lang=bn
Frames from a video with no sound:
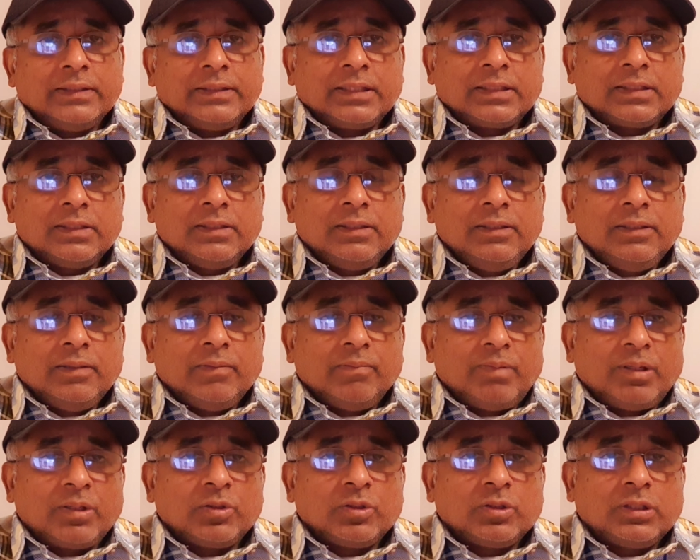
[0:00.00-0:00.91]
যাতে
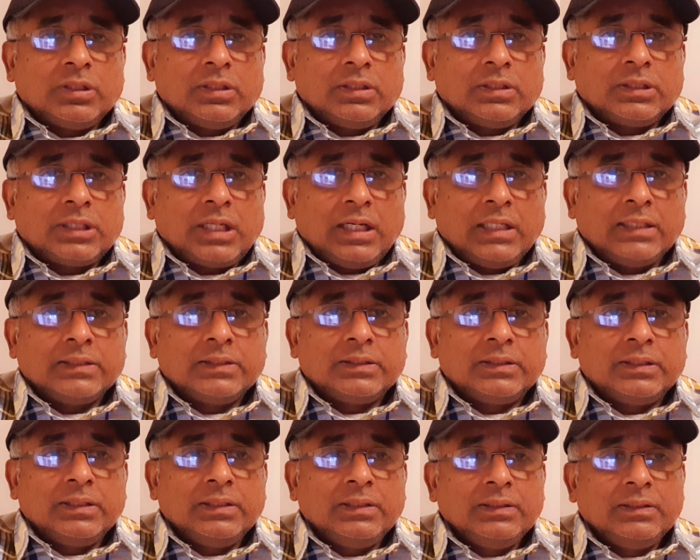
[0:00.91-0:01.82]
মানুষের
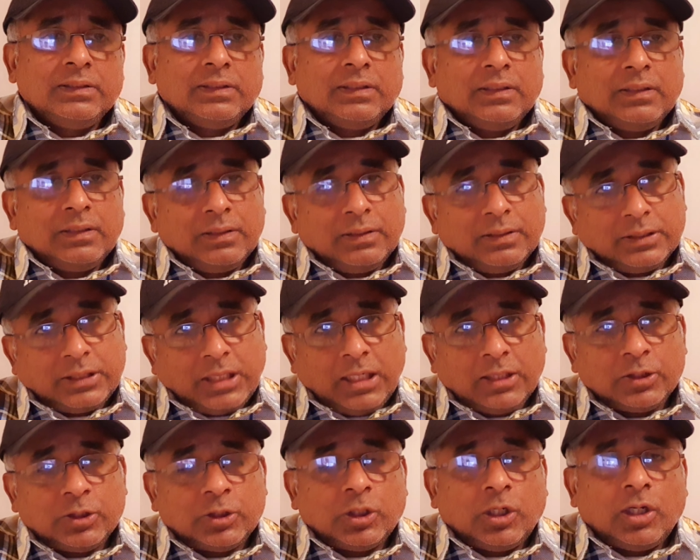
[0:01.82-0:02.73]
সাহায্যে
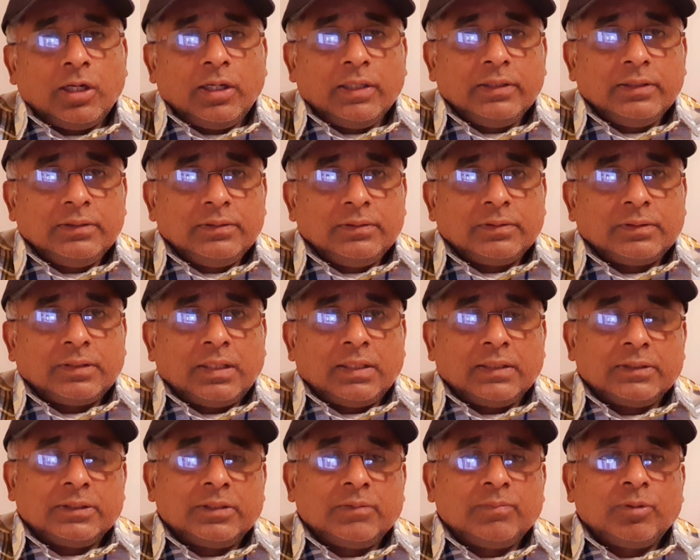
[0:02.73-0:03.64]
সাহায্য হয় তার
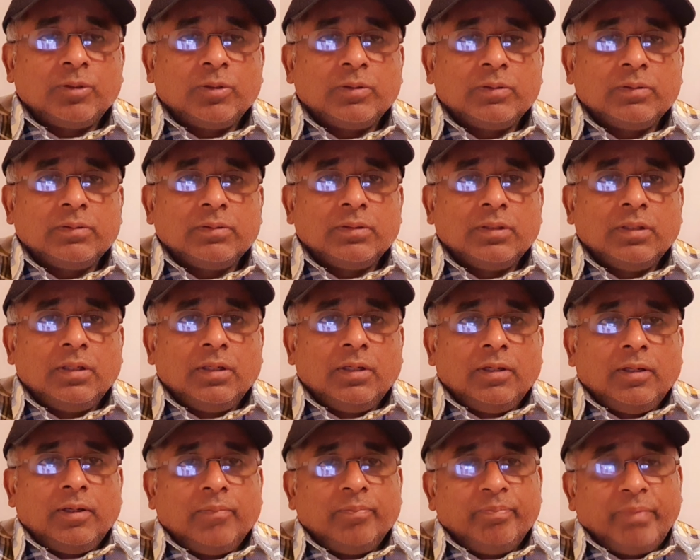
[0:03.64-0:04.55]
জীবন
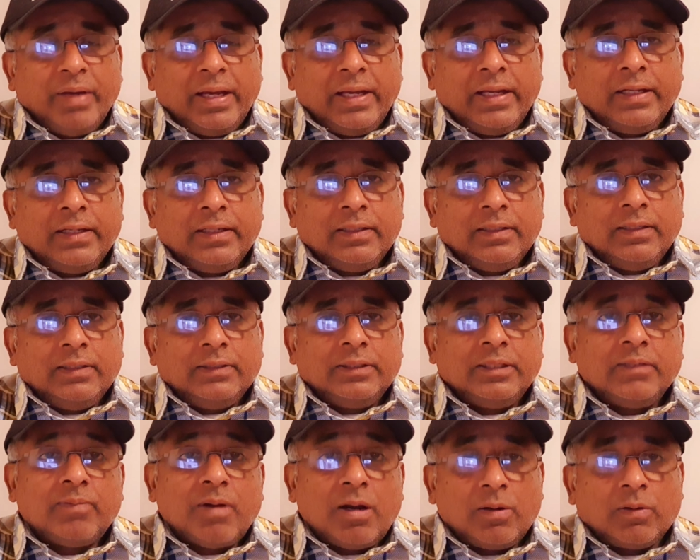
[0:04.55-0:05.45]
ব্যয়
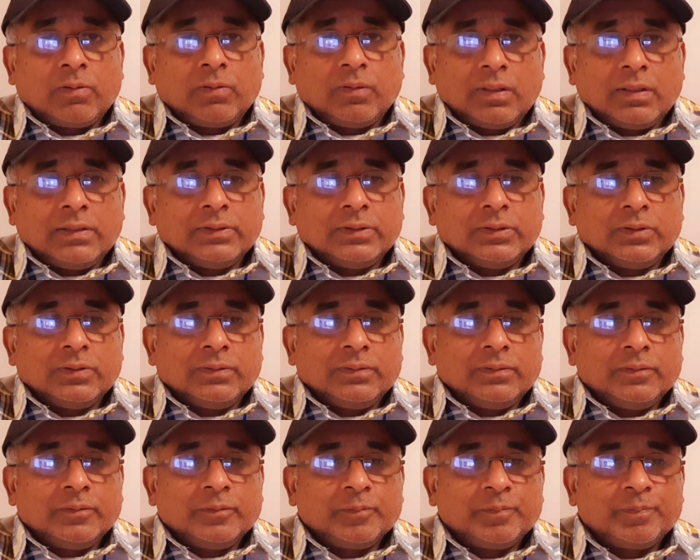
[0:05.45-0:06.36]
নির্বাহ করার
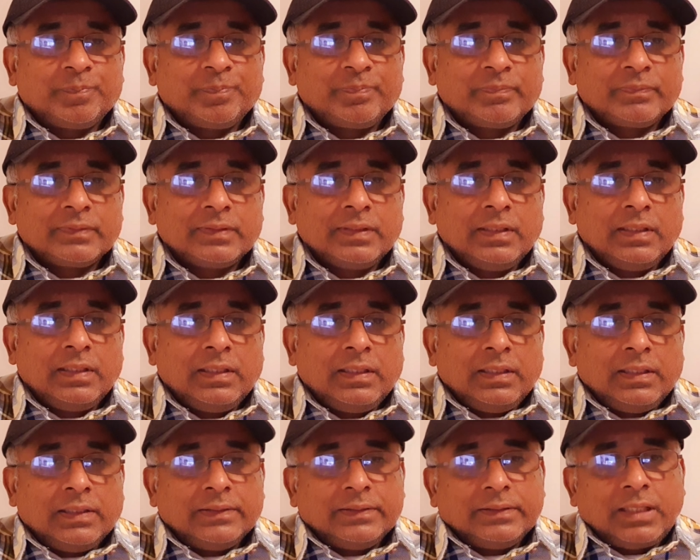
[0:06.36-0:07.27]
জন্য
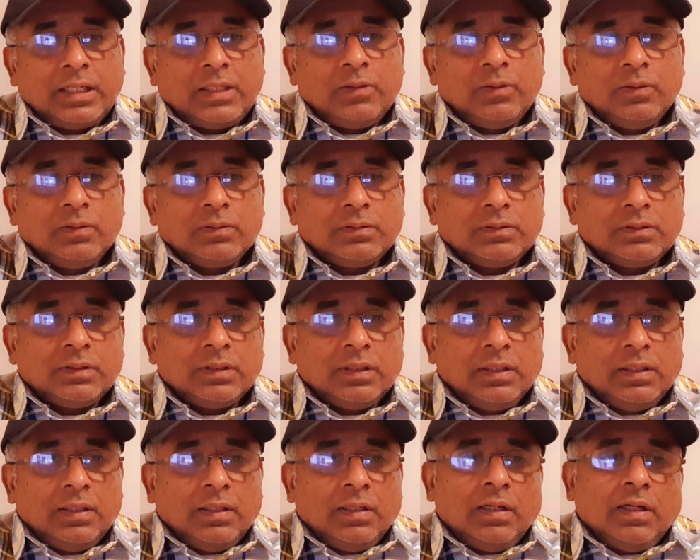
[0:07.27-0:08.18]
যাই হোক
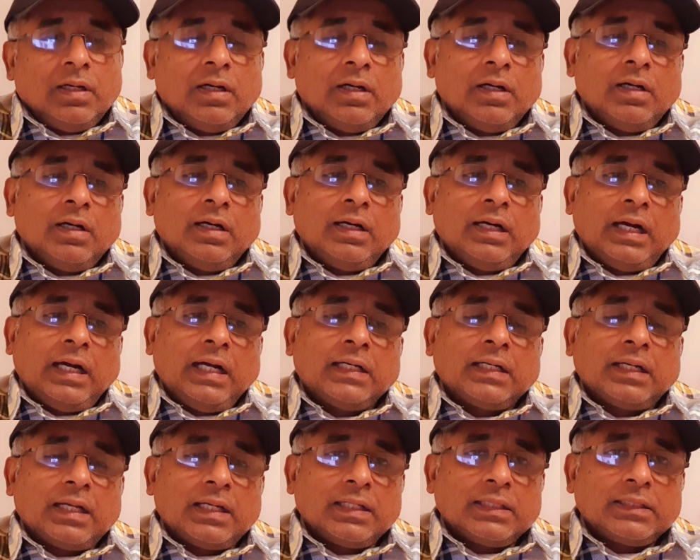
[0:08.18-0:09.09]

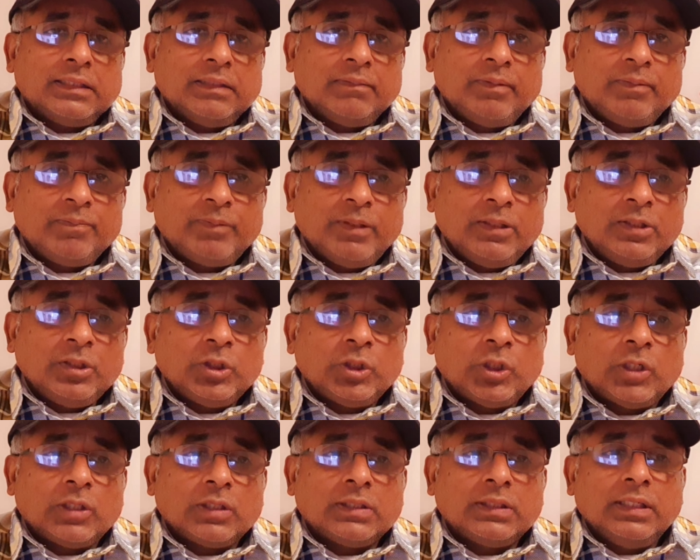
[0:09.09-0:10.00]
আর আরেকটা ব্যাপার
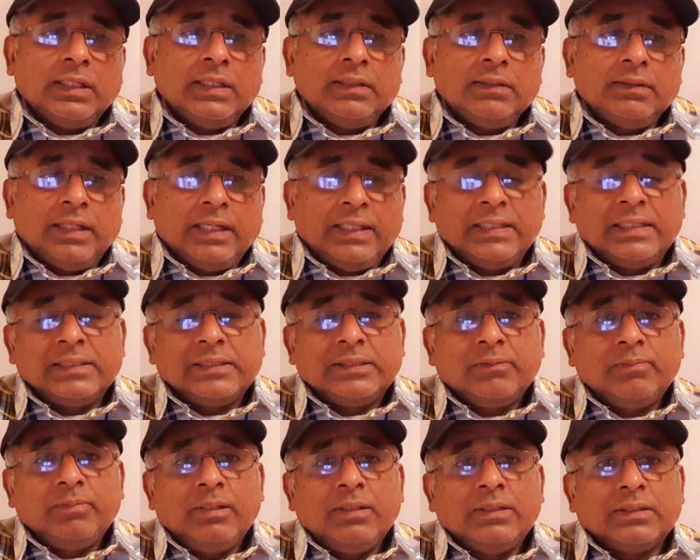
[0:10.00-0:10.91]
সরকার
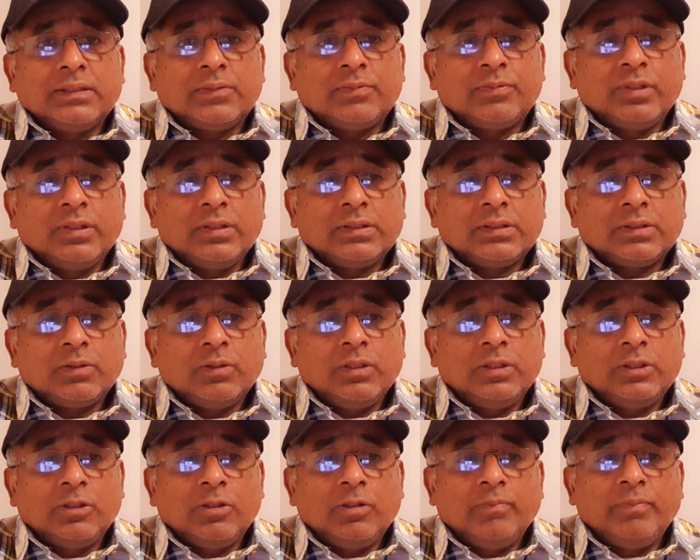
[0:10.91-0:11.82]
এনার্জি বিল যেটা ফিক্স
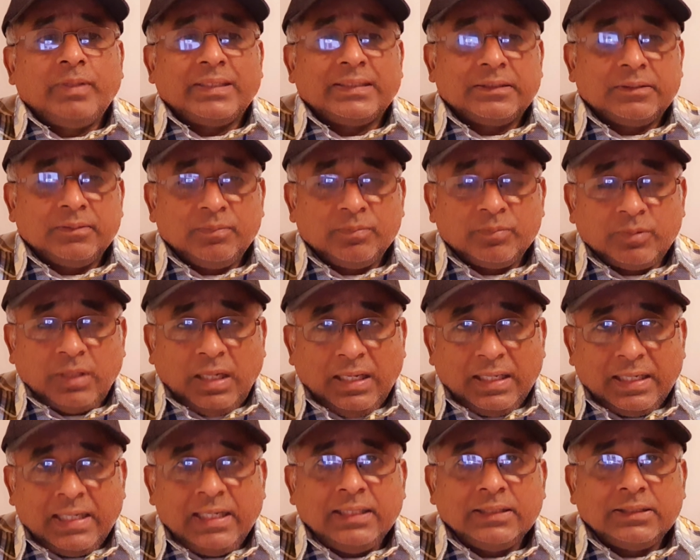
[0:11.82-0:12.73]
করেছিল ম্যাক্সিমাম
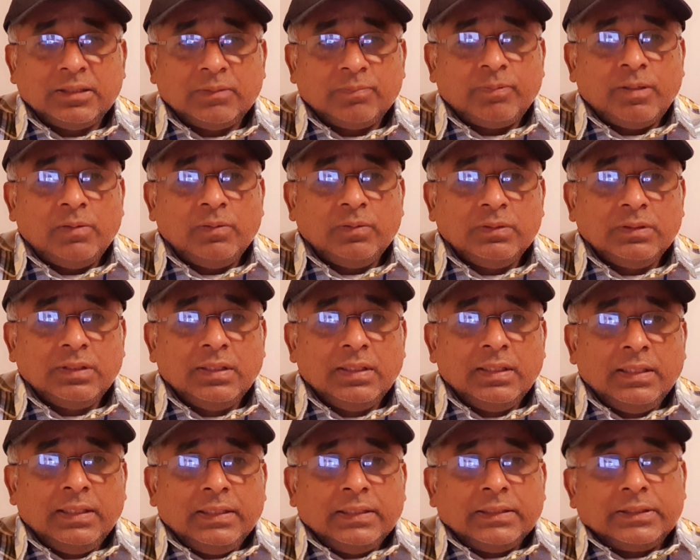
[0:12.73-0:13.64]
আড়াই হাজার পাউন্ড
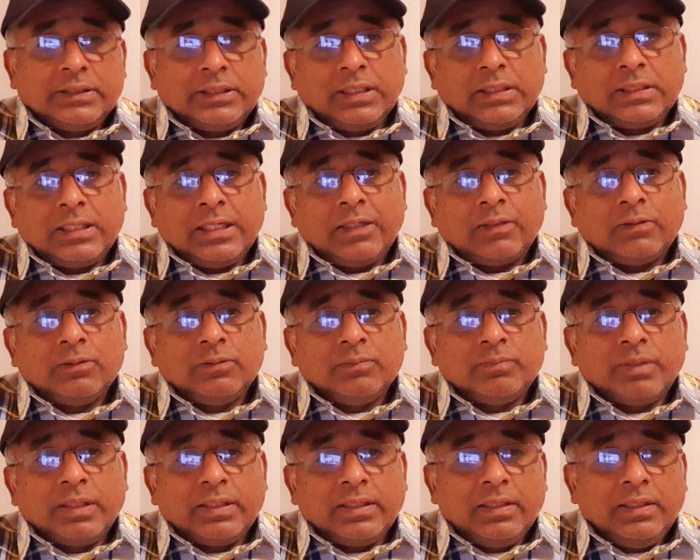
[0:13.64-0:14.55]
সেটা এখন
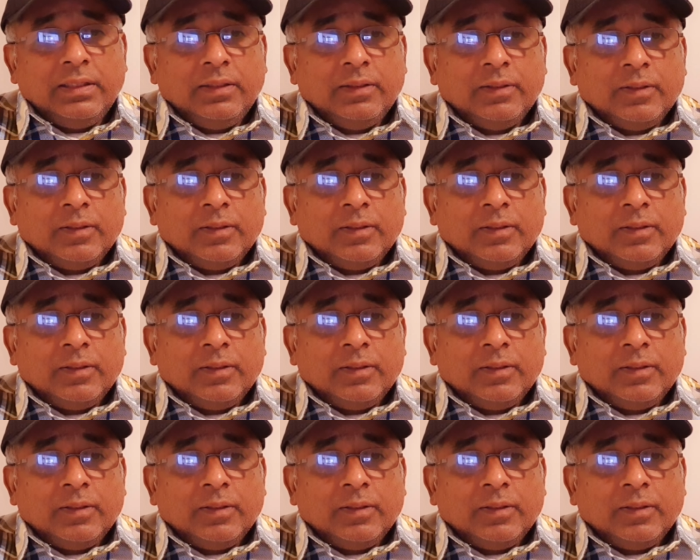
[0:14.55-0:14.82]
বেড়ে